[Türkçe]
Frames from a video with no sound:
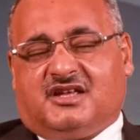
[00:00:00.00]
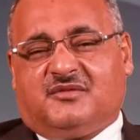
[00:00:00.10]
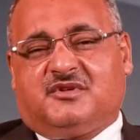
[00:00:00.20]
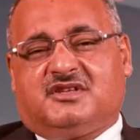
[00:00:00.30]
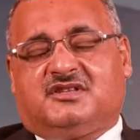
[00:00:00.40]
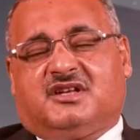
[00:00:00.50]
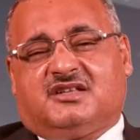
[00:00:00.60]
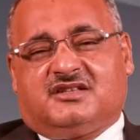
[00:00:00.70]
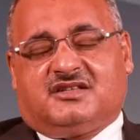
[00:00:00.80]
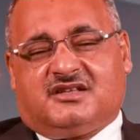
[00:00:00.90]
hemen
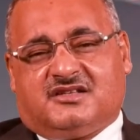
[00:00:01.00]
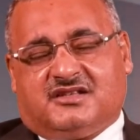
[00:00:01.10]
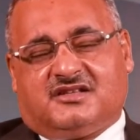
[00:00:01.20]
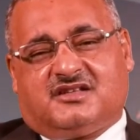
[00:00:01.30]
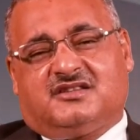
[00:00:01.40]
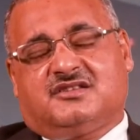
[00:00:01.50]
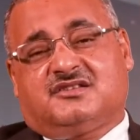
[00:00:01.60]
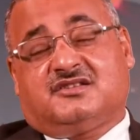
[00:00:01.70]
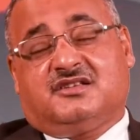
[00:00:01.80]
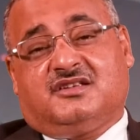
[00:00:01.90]
itaat eder gider
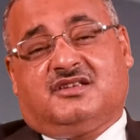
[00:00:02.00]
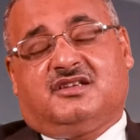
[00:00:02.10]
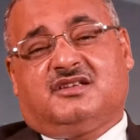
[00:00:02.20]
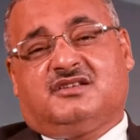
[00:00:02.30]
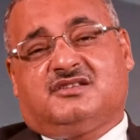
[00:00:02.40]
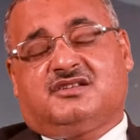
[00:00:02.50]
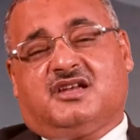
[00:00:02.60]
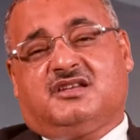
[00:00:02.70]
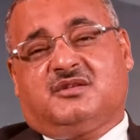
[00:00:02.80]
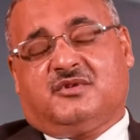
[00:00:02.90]
kendisini
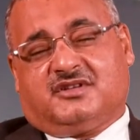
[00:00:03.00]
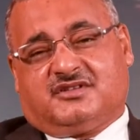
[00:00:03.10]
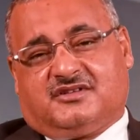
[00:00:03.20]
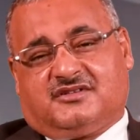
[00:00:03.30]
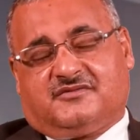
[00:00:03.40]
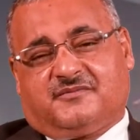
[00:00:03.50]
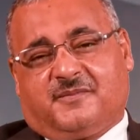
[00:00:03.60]
cehenneme atar.